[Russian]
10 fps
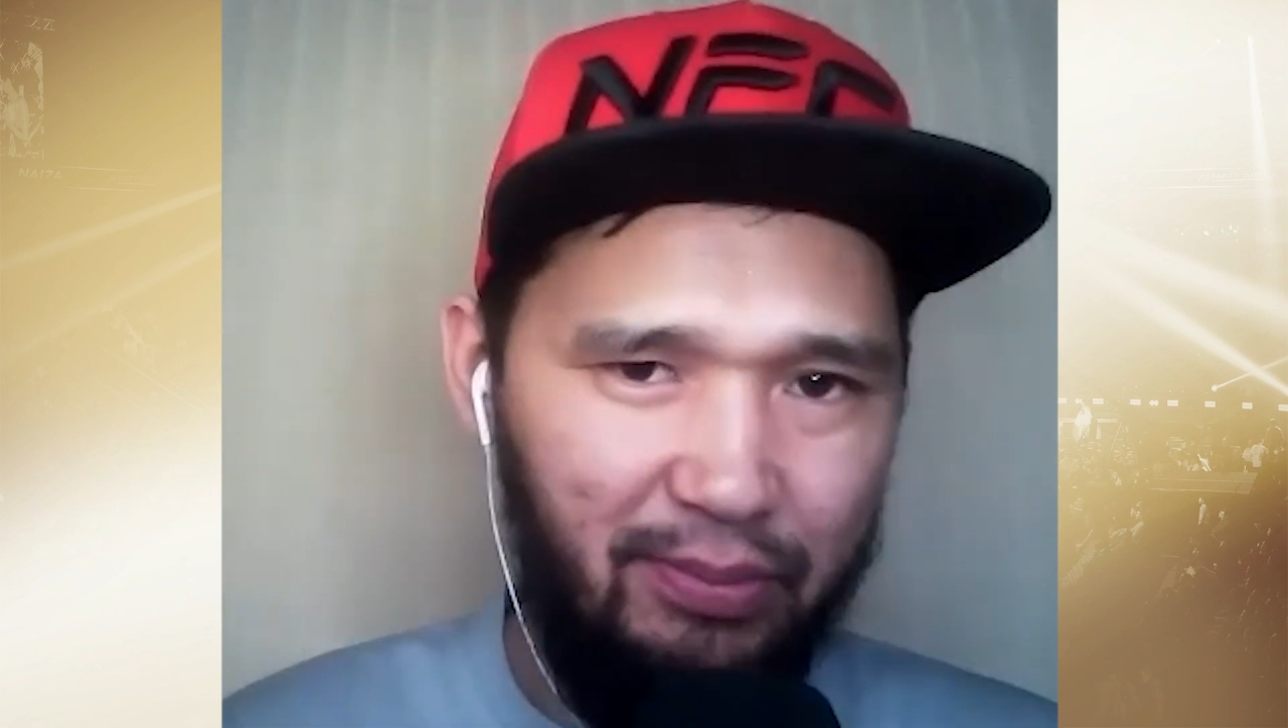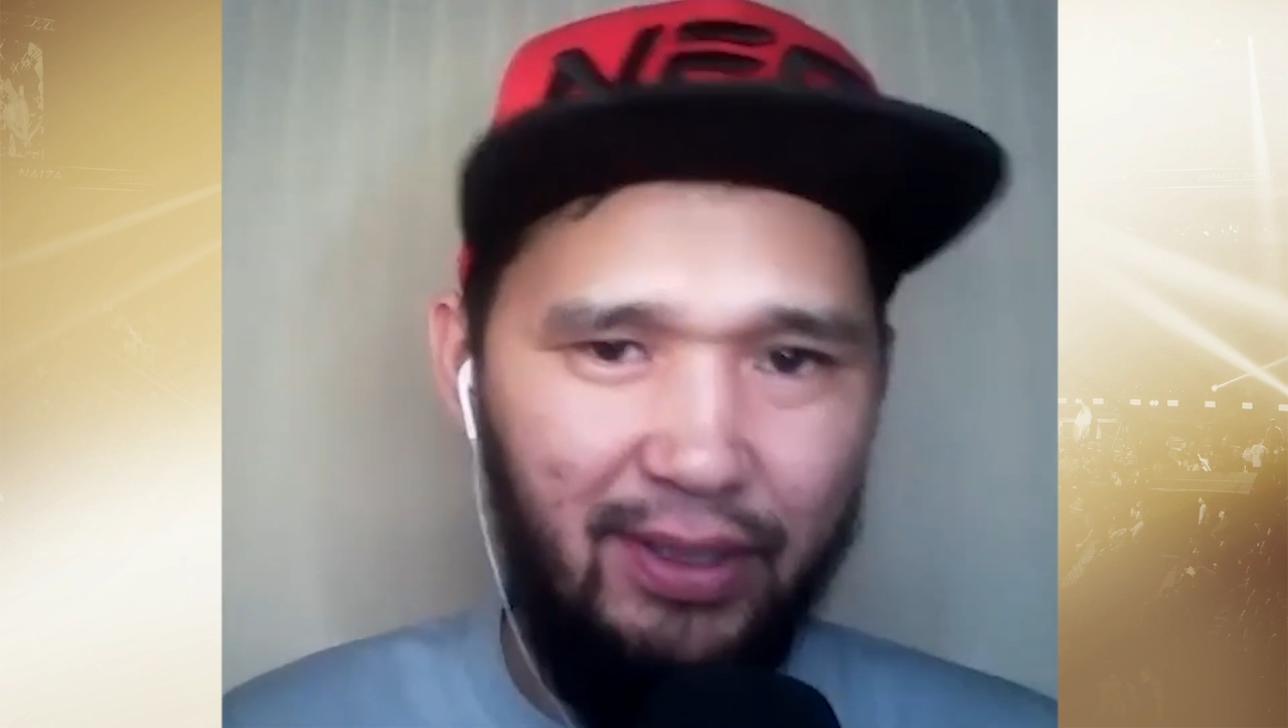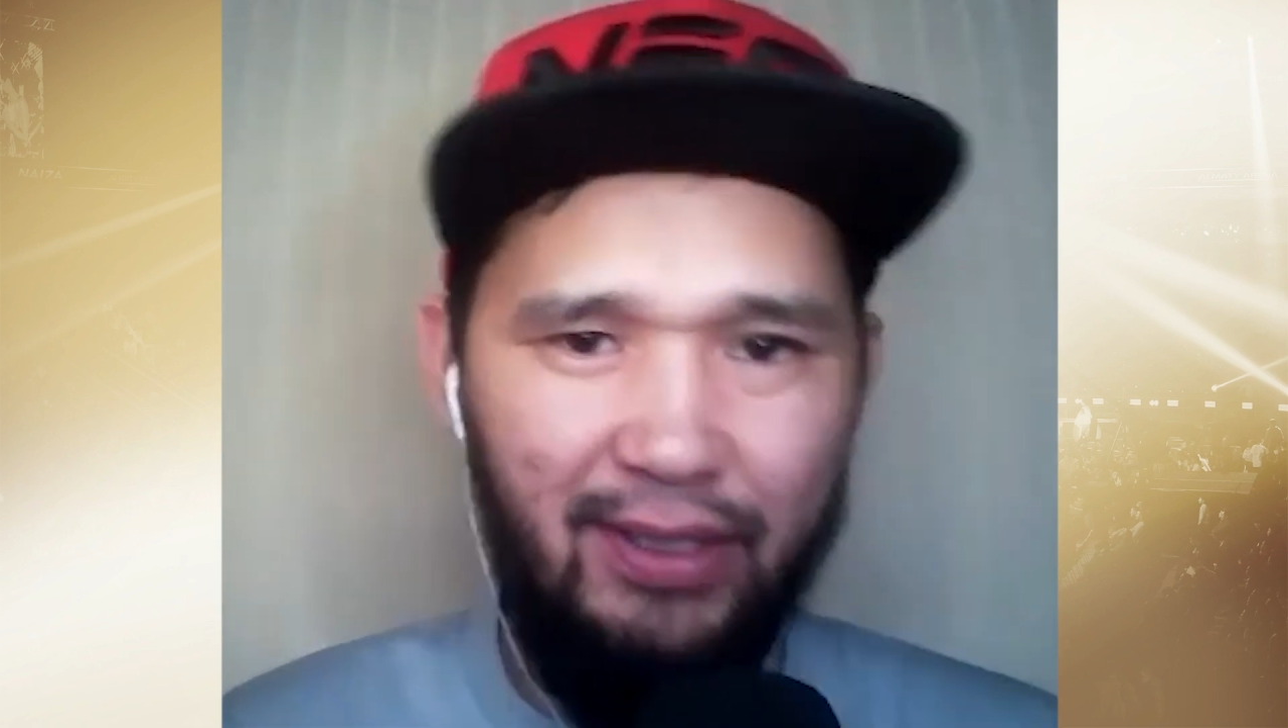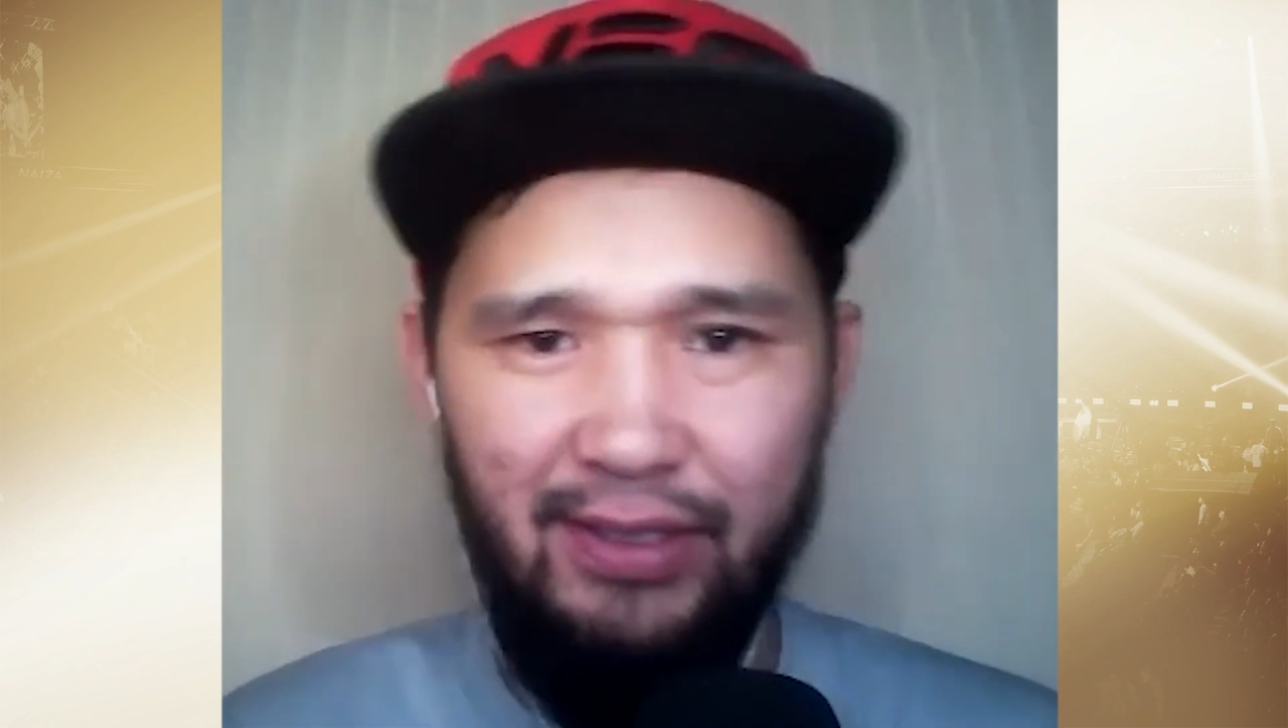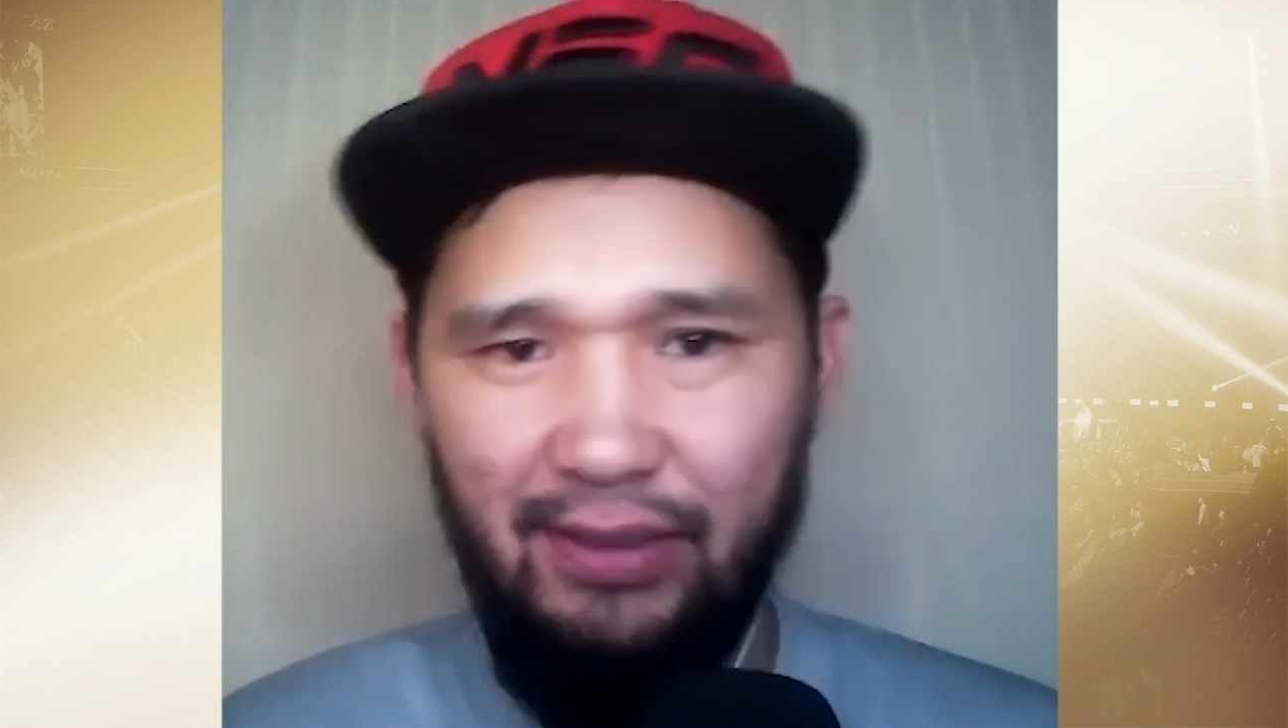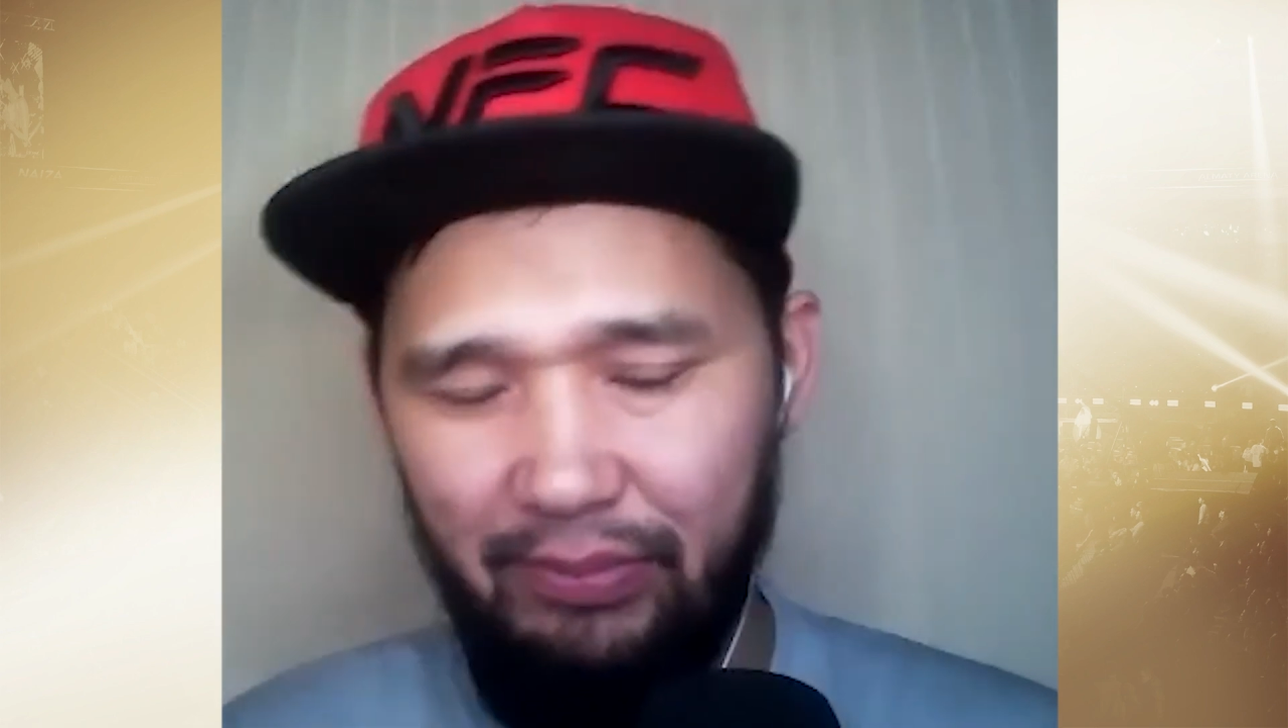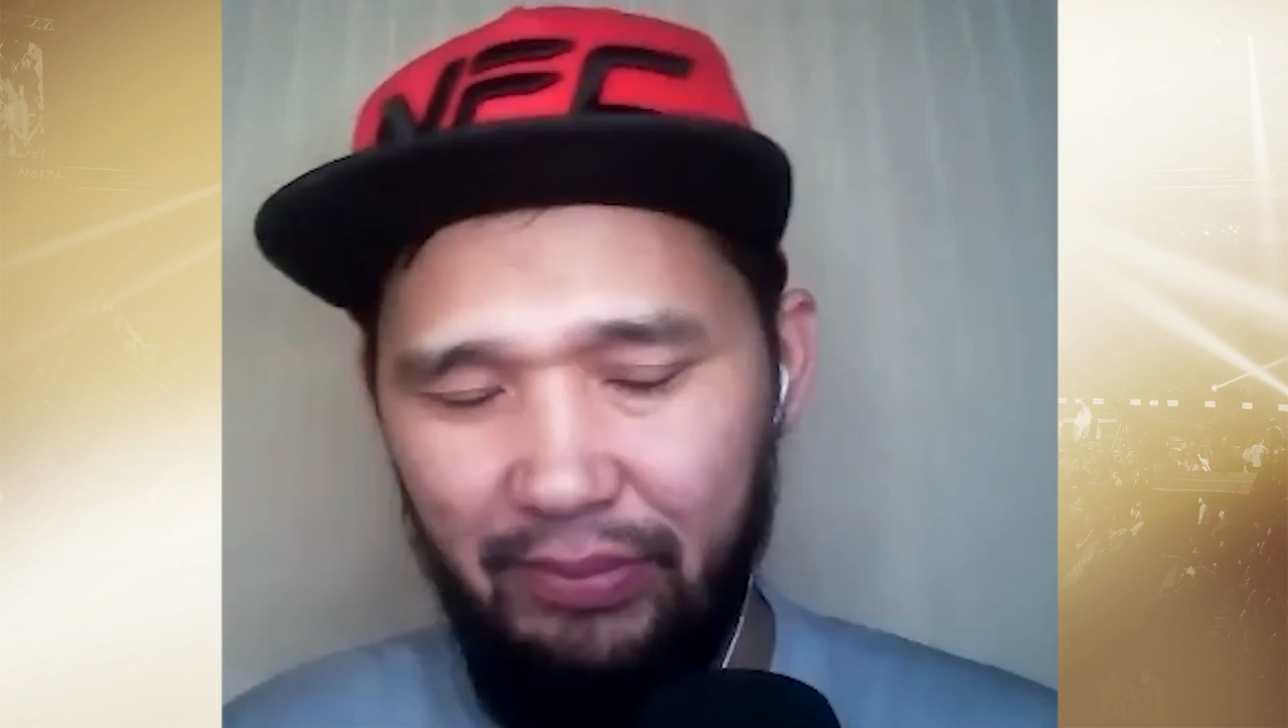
пытаться